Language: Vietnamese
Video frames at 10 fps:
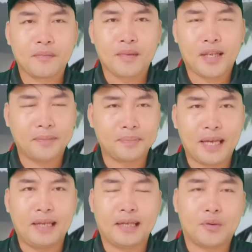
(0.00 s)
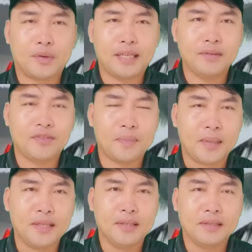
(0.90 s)
hiệp này là cuộc chiến
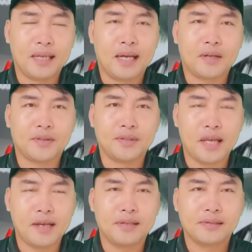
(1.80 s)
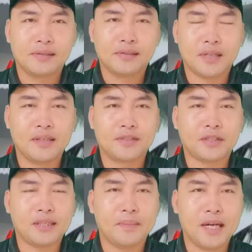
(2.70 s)
pháp lý nha và chú anh chị rồi
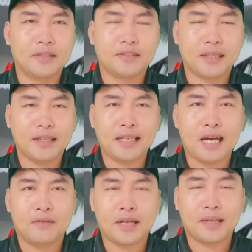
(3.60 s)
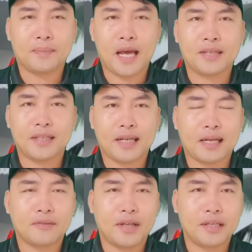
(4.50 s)
xin cảm ơn xin kính chào và hẹn gặp lại tất
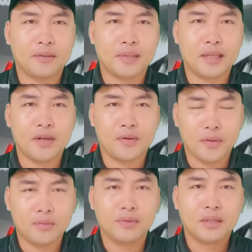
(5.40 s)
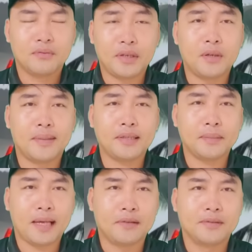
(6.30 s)
cả quý vị trong những nội dung video mới
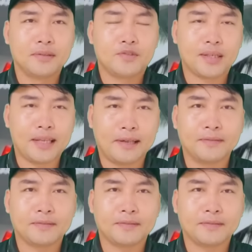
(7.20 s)
tiếp theo xin chào